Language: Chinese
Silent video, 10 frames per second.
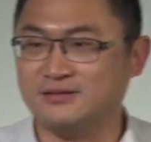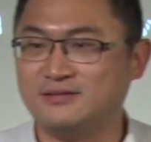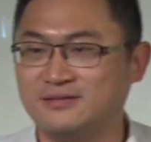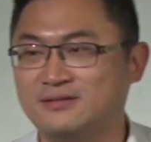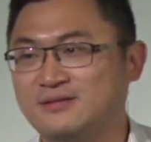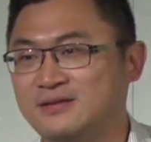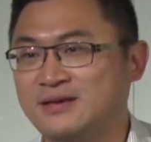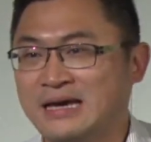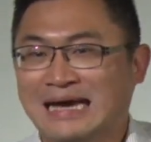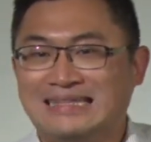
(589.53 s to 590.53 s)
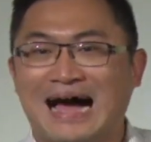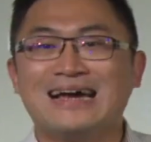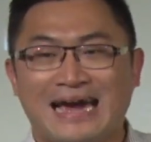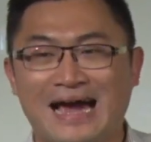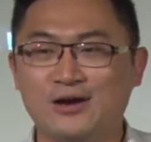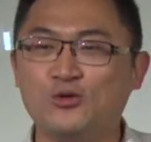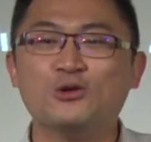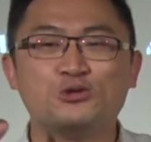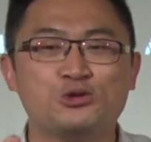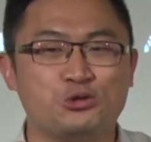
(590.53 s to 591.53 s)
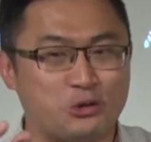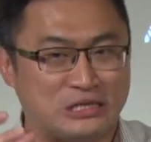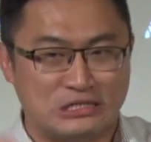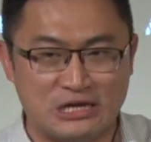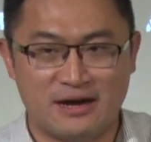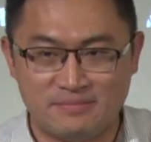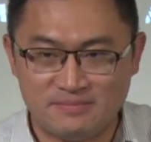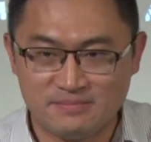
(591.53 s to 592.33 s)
的。他看过权杖，